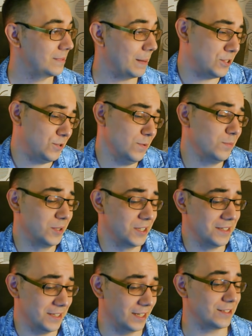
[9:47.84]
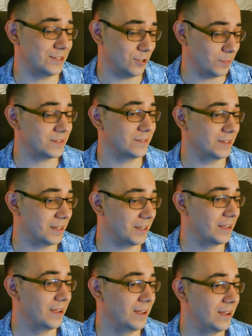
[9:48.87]
А почему бы и нет,
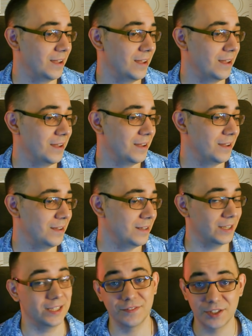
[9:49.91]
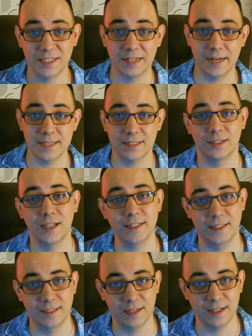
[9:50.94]
собственно? И главная героиня-то
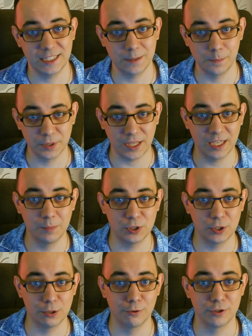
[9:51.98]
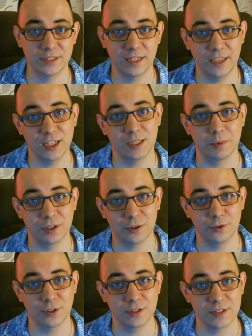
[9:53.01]
ладно, она хотя бы под какими-то галлюциногенами
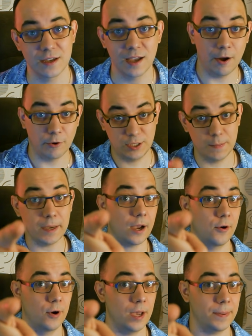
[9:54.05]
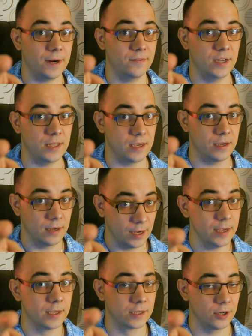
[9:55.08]
находится. А у тебя какое оправдание,
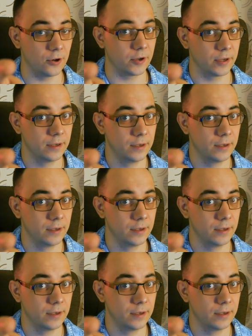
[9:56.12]
а, игрок?